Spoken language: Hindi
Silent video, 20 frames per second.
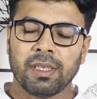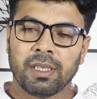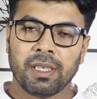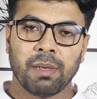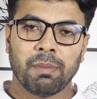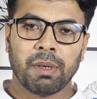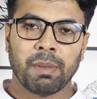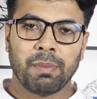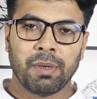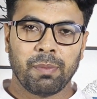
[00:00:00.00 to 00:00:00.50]

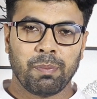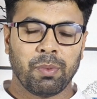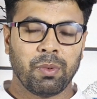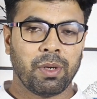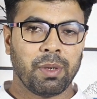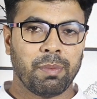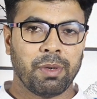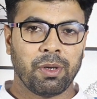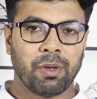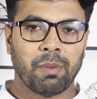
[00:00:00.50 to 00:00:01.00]
ये मैं
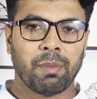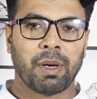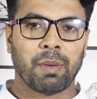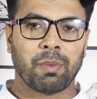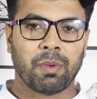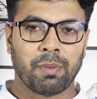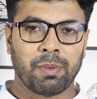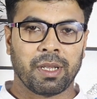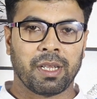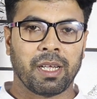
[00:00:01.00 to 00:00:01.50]
पूरे वीडियो में
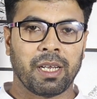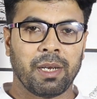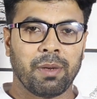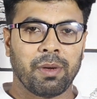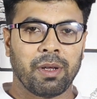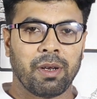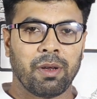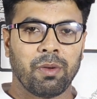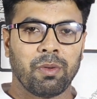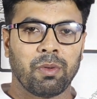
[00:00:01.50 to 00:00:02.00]
आपको बताने
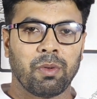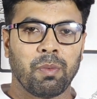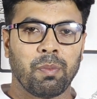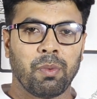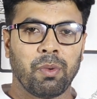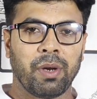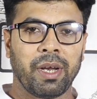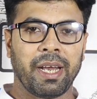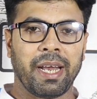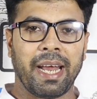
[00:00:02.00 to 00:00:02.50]
वाला हूँ तो
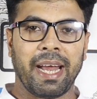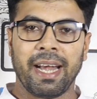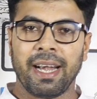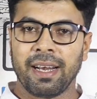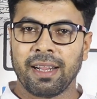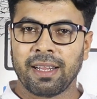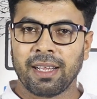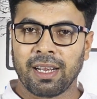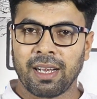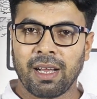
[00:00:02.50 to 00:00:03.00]
पूरे
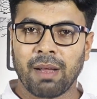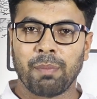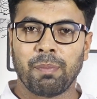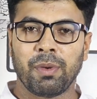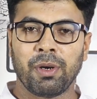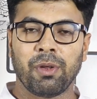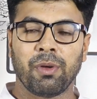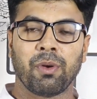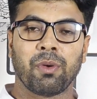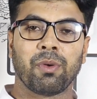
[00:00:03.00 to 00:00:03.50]
एंड तक आप
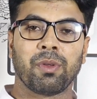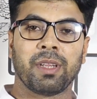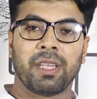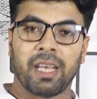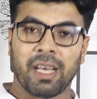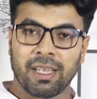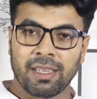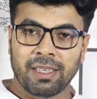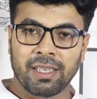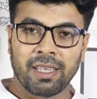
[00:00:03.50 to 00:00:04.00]
वीडियो को
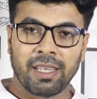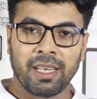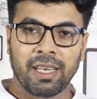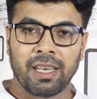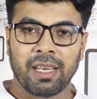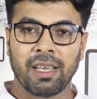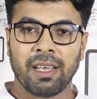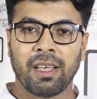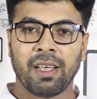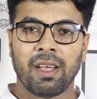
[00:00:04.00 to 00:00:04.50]
ध्यान से
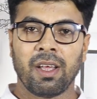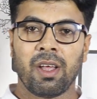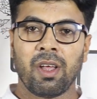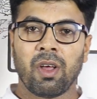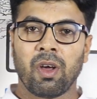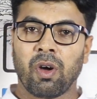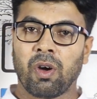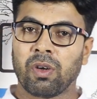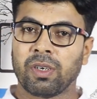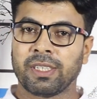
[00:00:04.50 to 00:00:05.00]

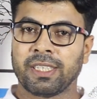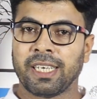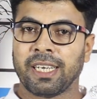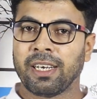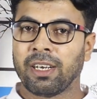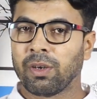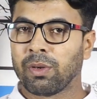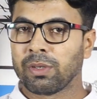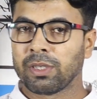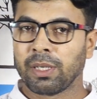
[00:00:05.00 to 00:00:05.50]
देखें और
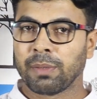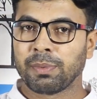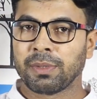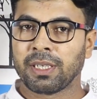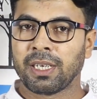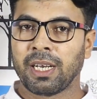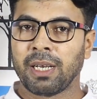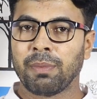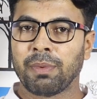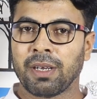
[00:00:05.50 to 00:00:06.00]
चैनल को
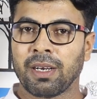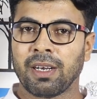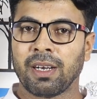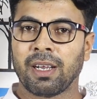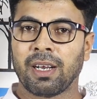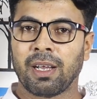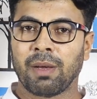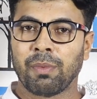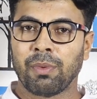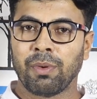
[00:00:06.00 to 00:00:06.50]
सब्सक्राइब
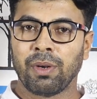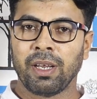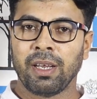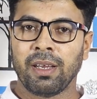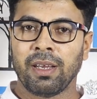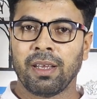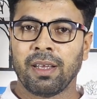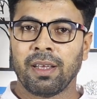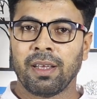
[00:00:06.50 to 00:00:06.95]
करना ना भूलें